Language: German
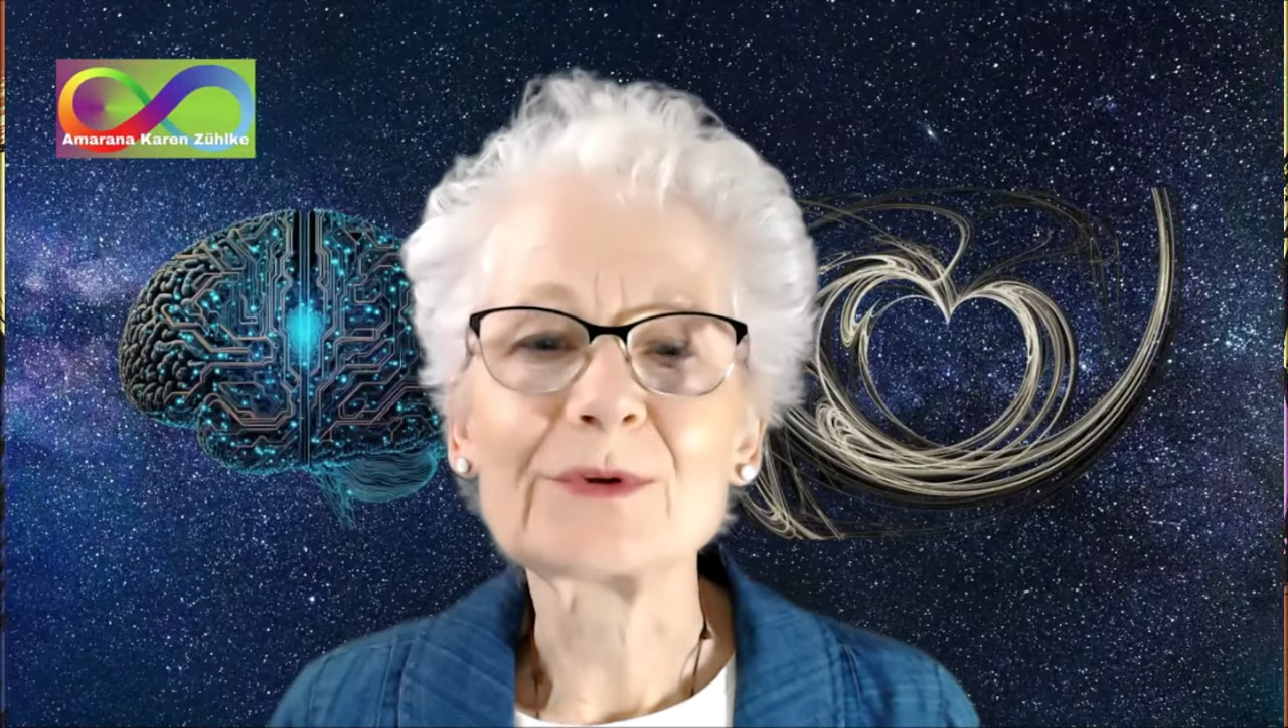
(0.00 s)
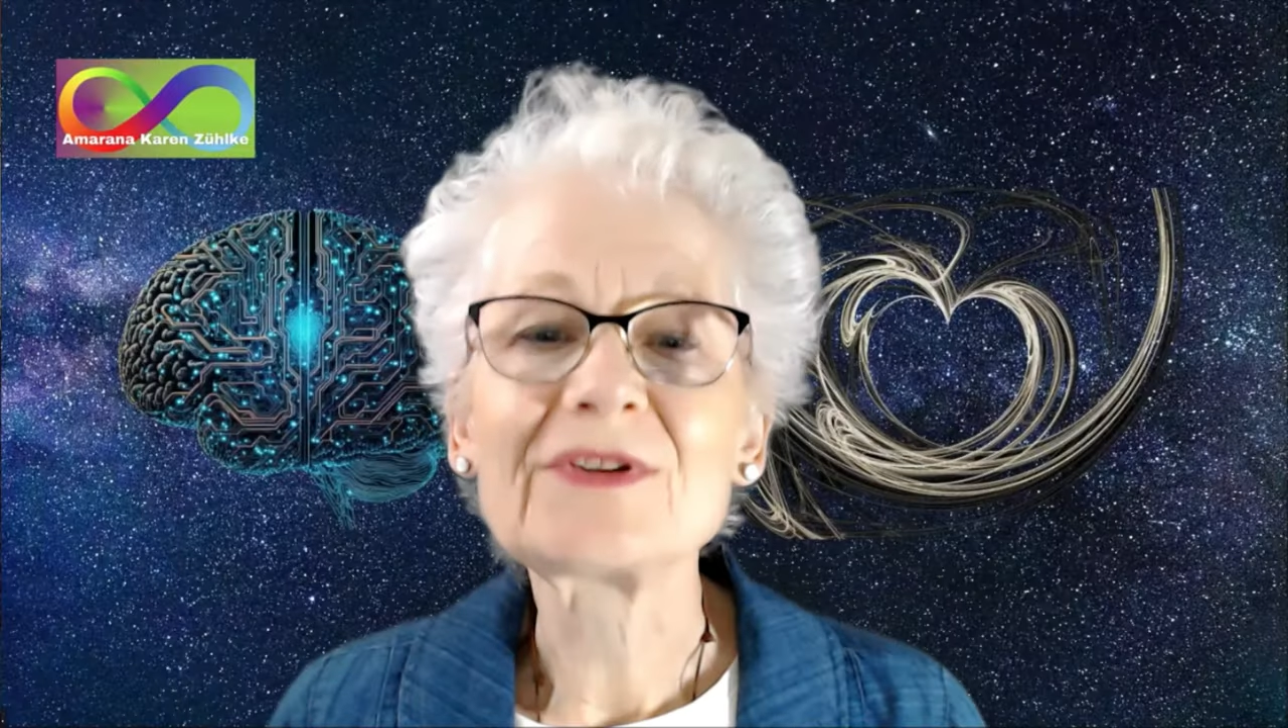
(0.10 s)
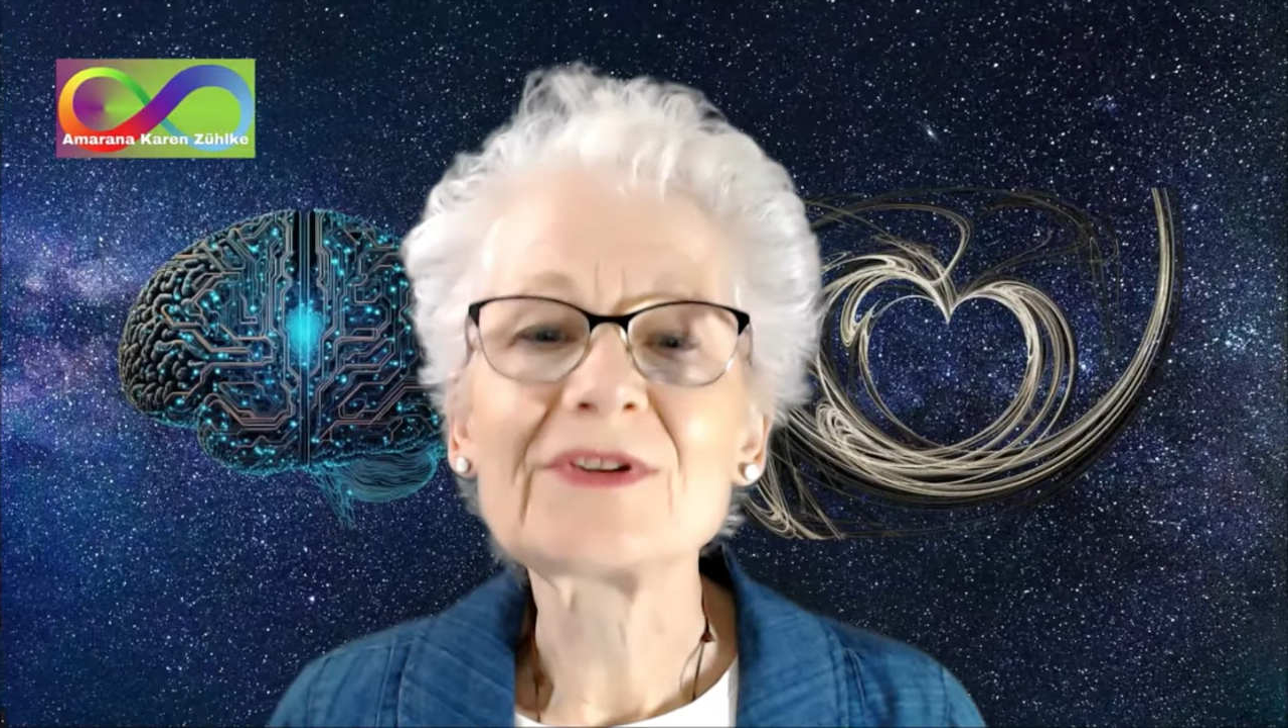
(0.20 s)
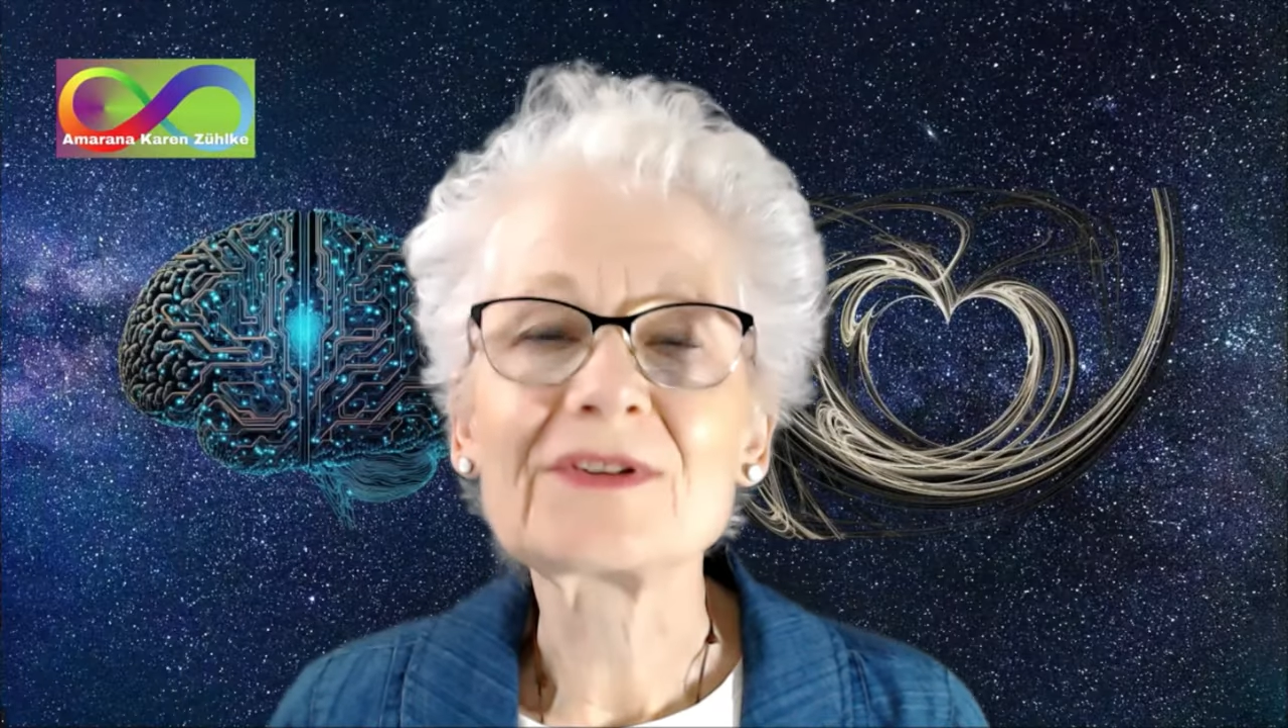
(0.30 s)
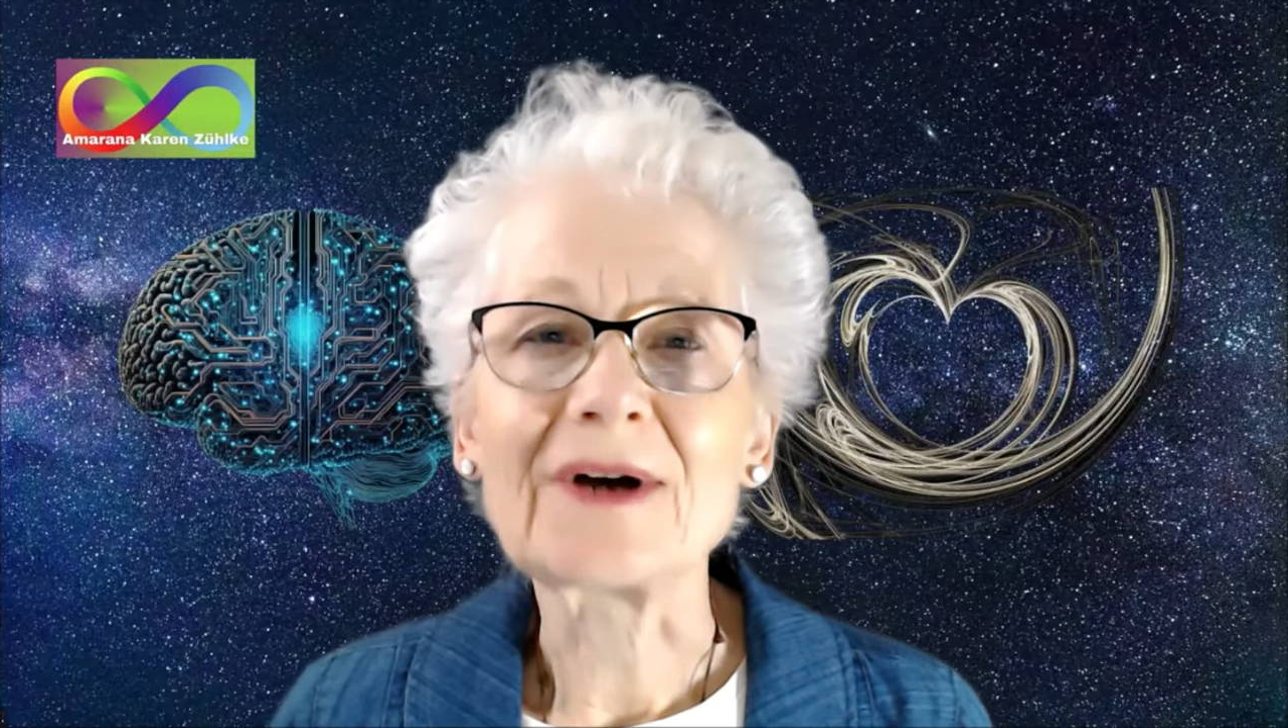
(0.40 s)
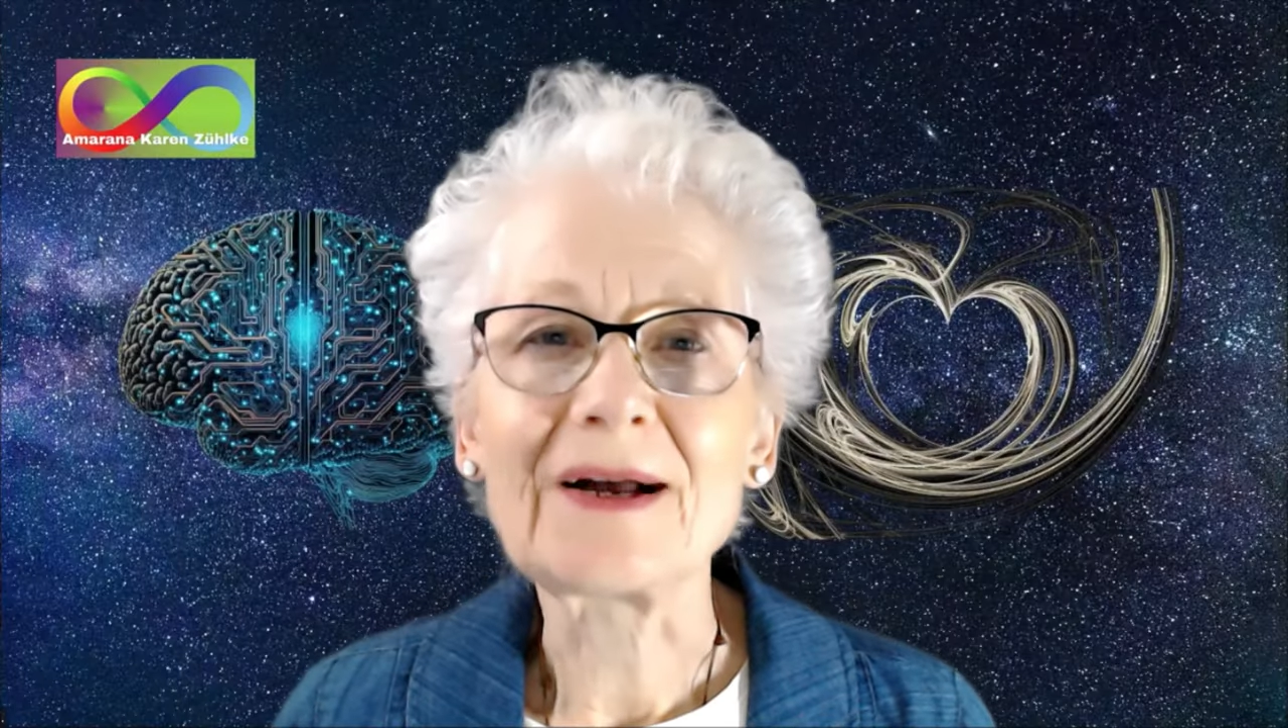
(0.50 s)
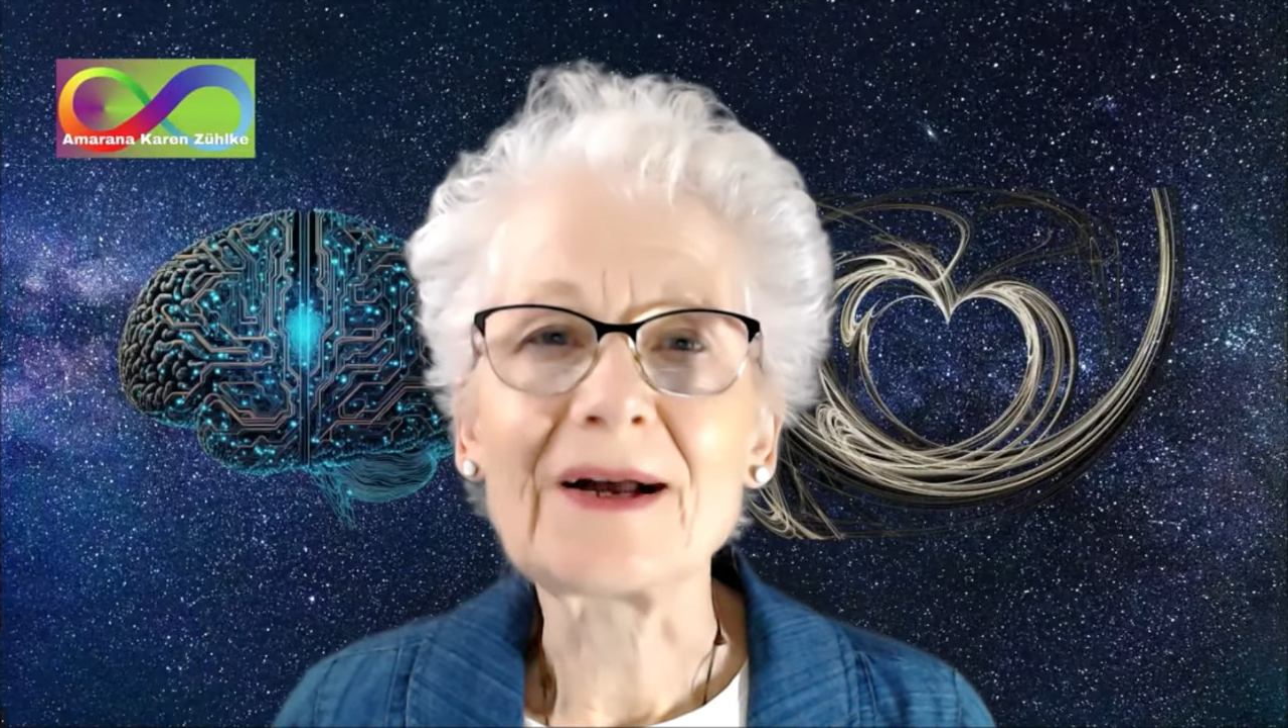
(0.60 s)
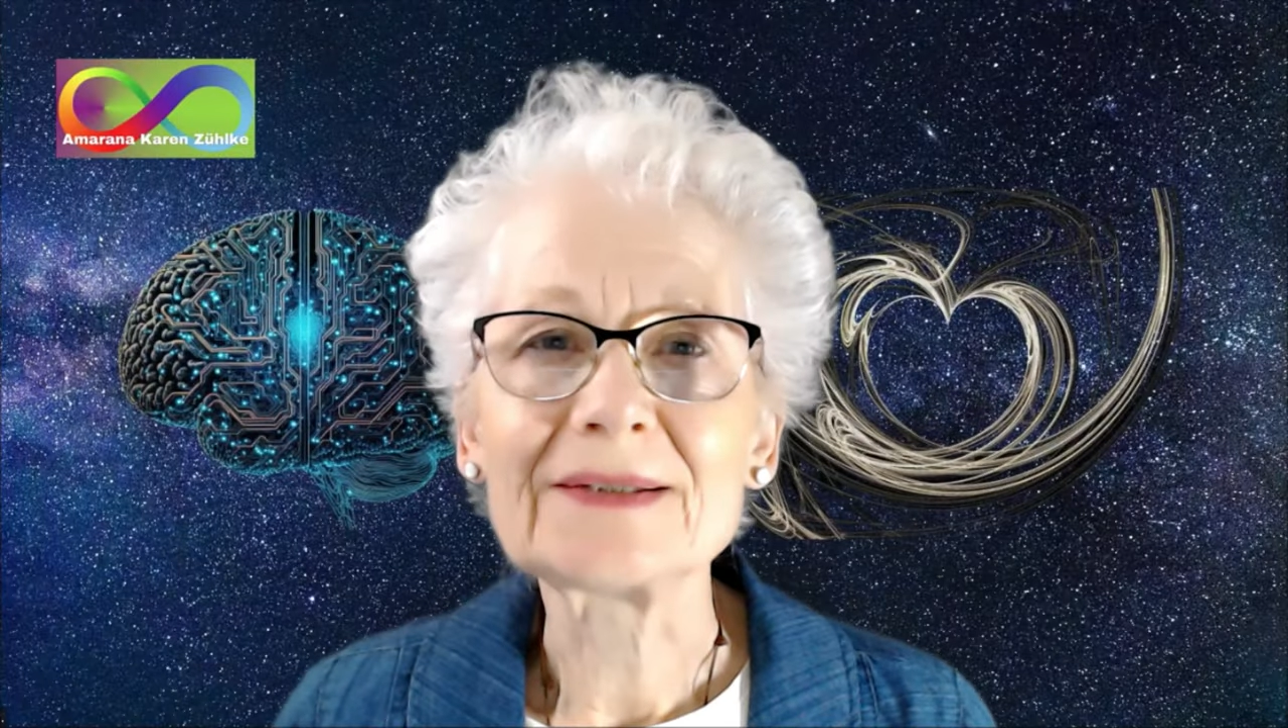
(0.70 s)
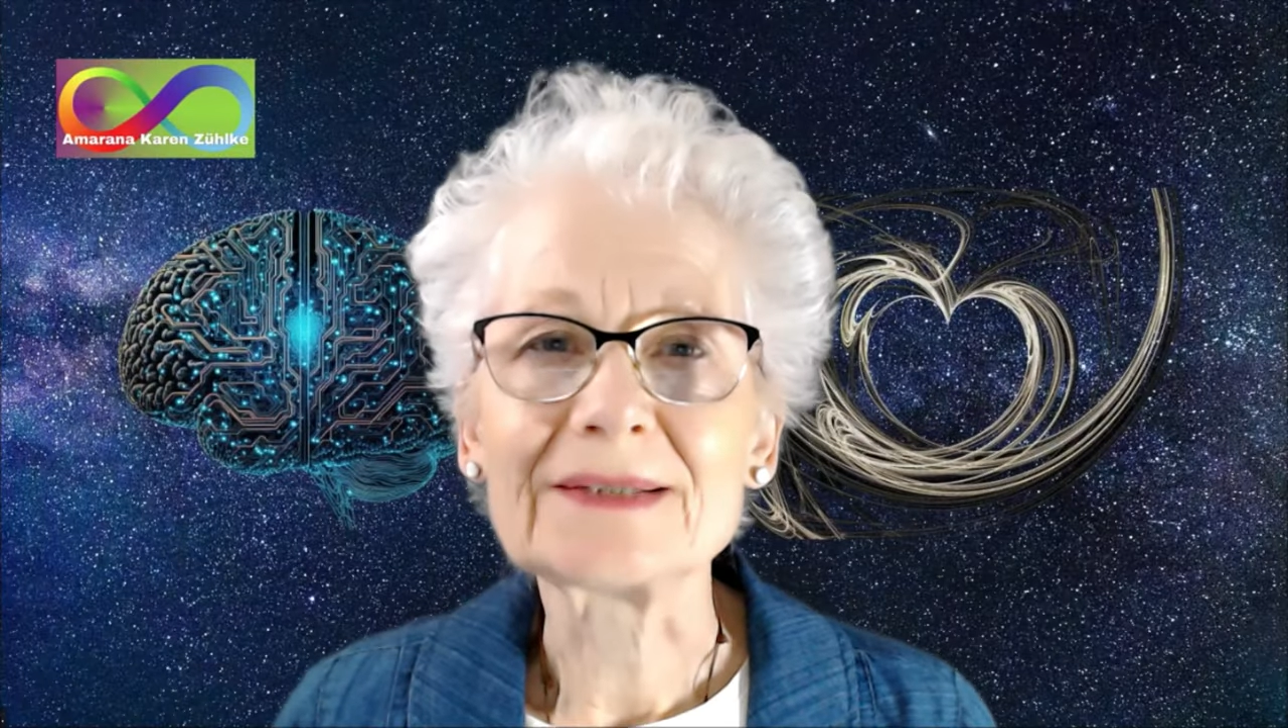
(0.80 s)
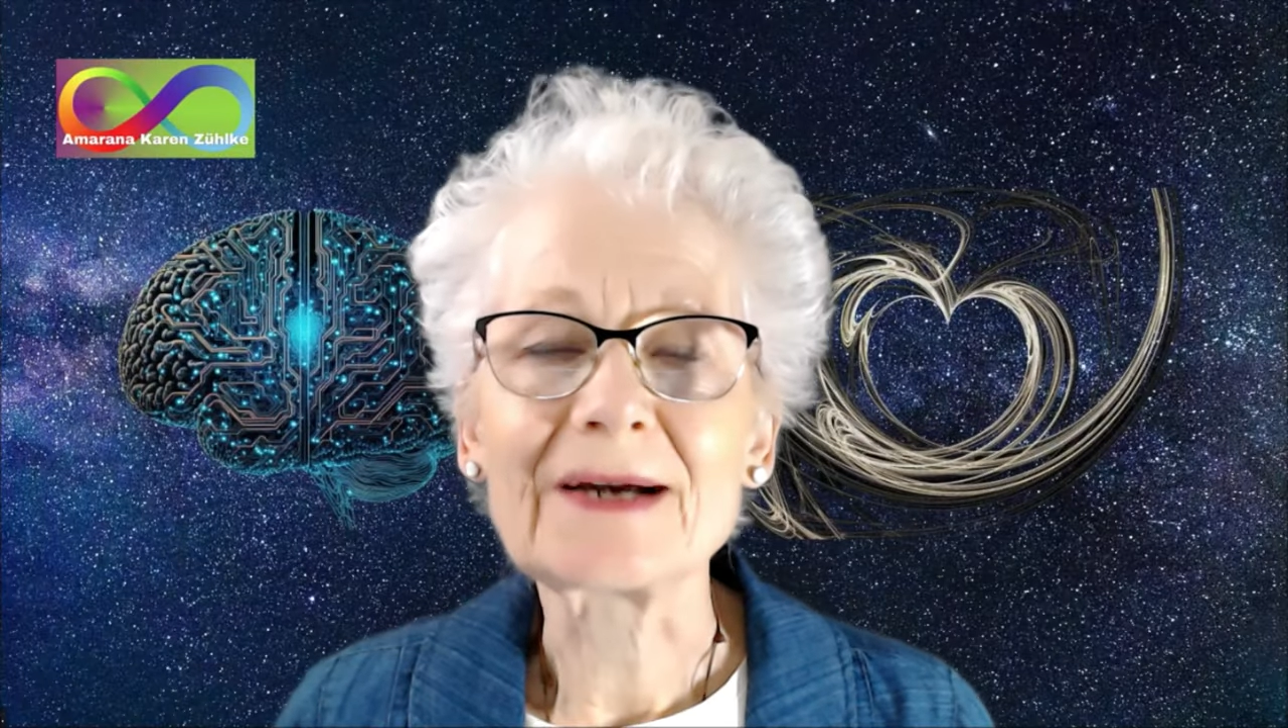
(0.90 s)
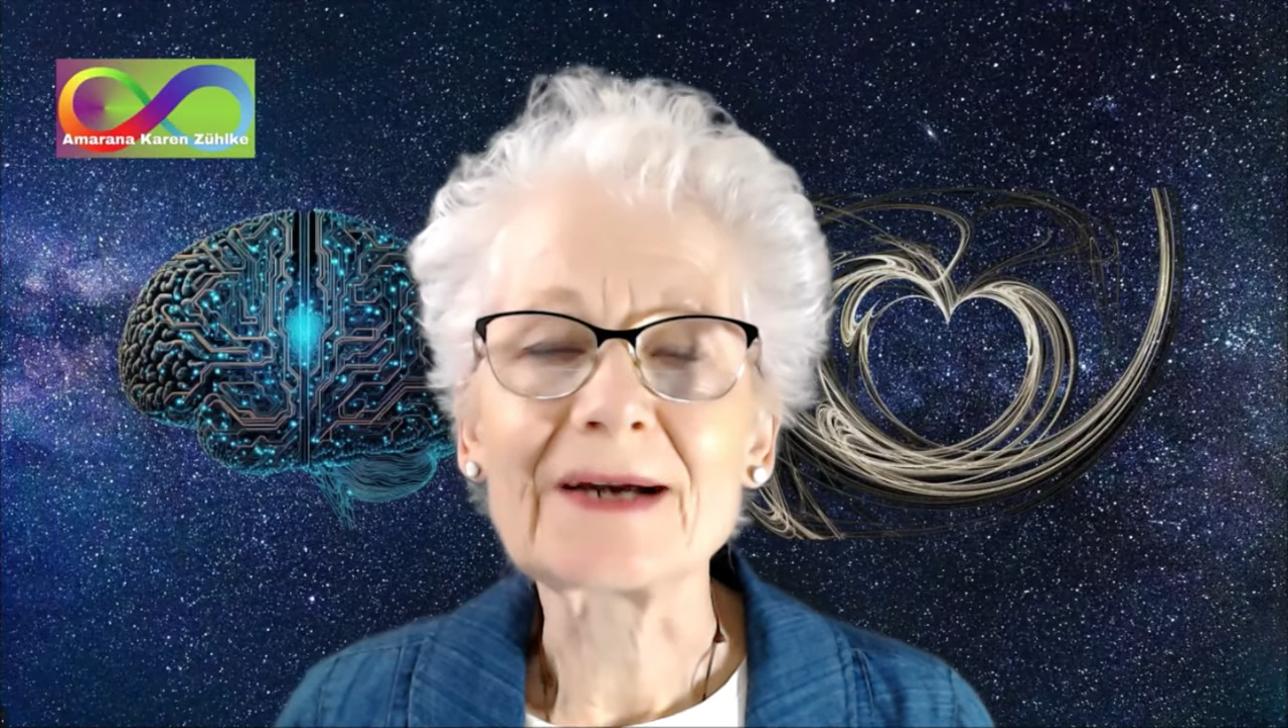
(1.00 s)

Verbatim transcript: Uns alle